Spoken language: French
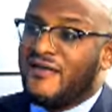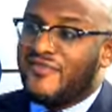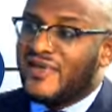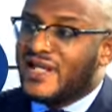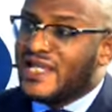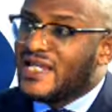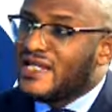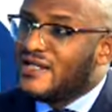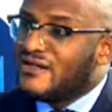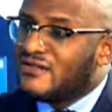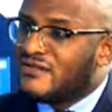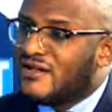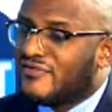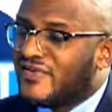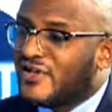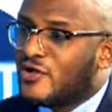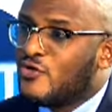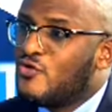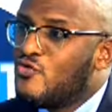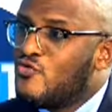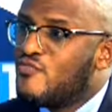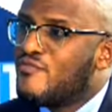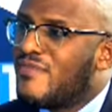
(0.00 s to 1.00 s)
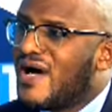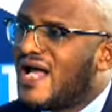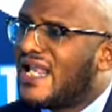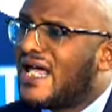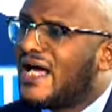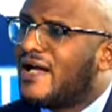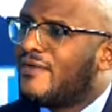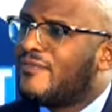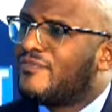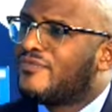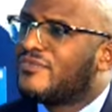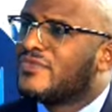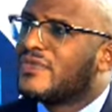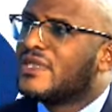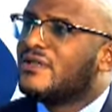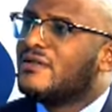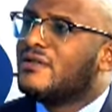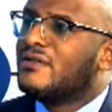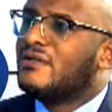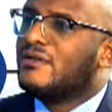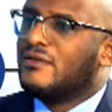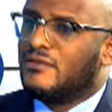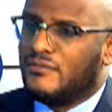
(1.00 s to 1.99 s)
Et avec, euh, avec Lumbala,
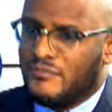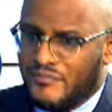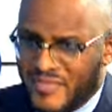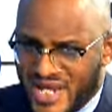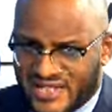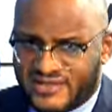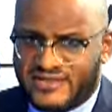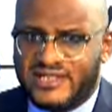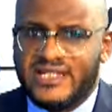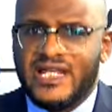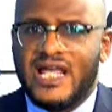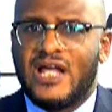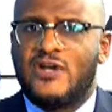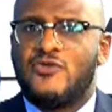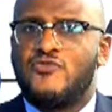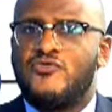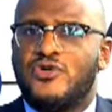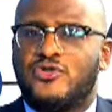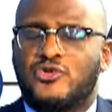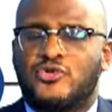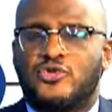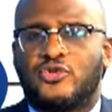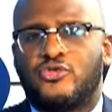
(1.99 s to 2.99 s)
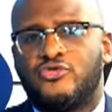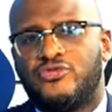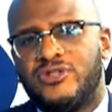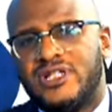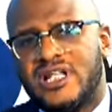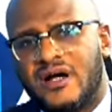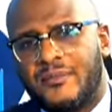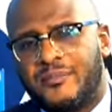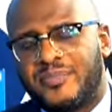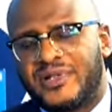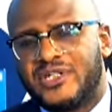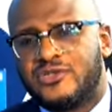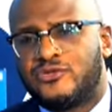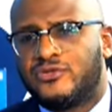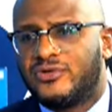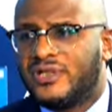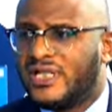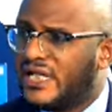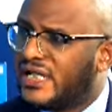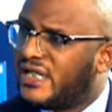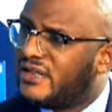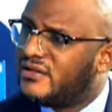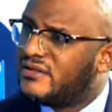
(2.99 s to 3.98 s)
merci à lui, aujourd'hui il est
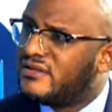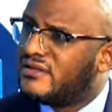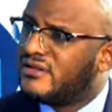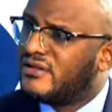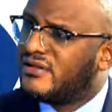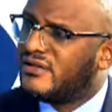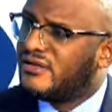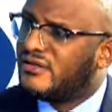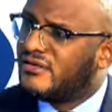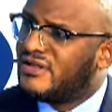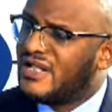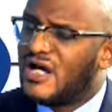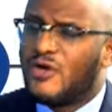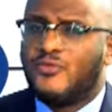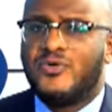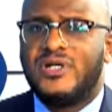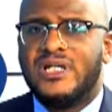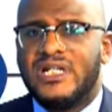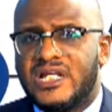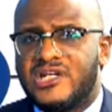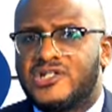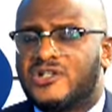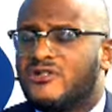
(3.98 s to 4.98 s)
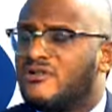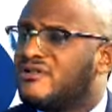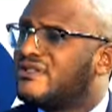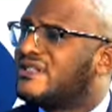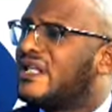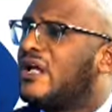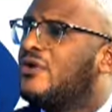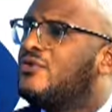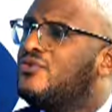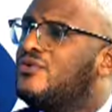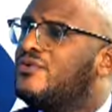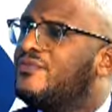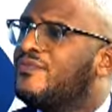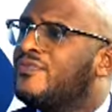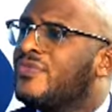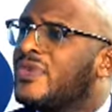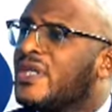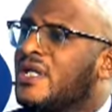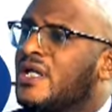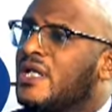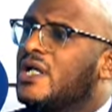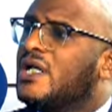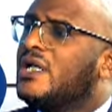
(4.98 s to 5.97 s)
emprisonné. Euh, là où il est, je le
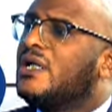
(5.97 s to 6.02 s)
salue.